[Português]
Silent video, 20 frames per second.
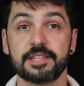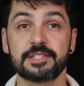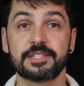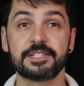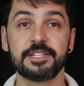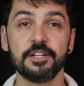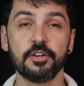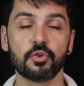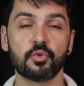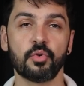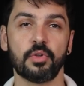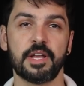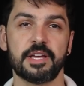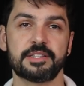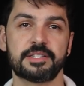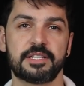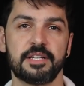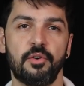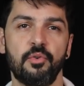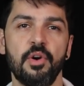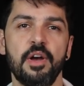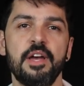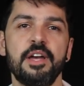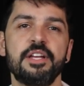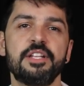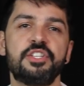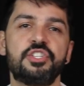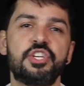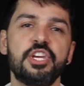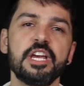a circulação
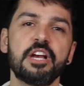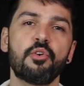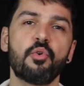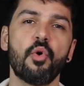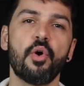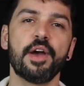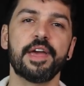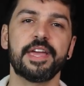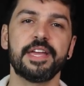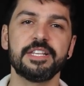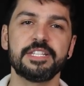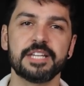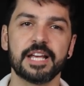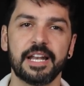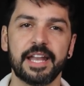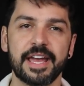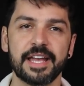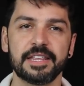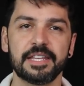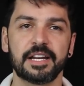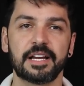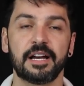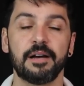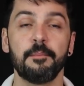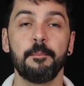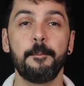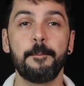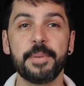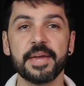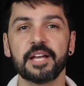de corrente elétrica
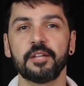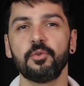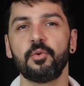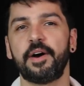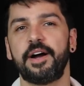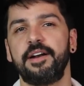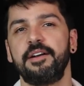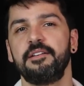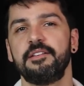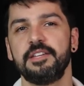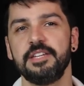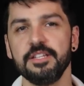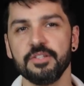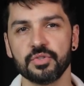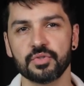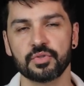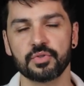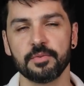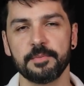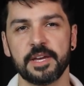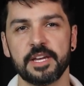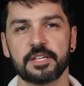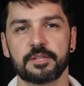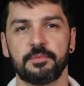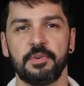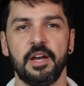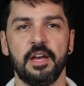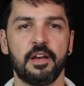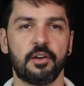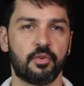pelo ar, isso
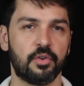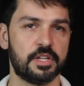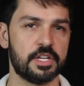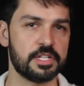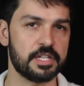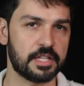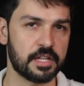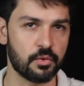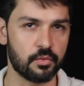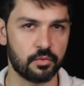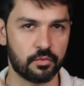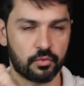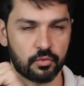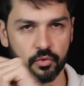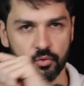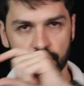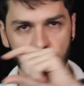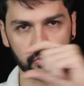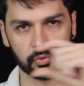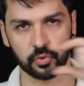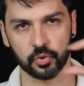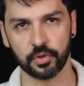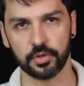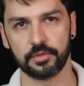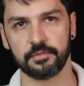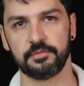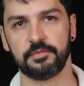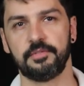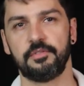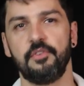mesmo. Quando a gente tem um
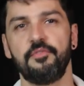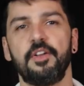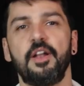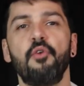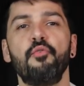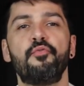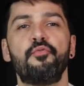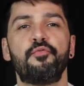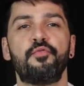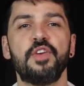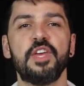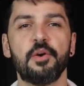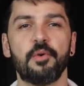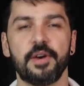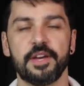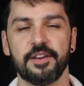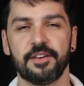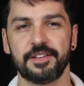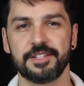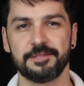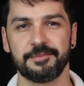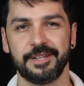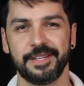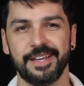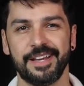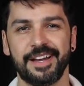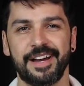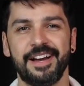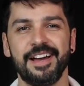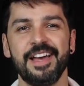condutor, vamos falar um fio aí, ó, de
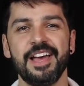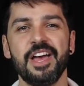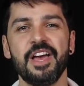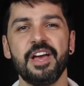maneira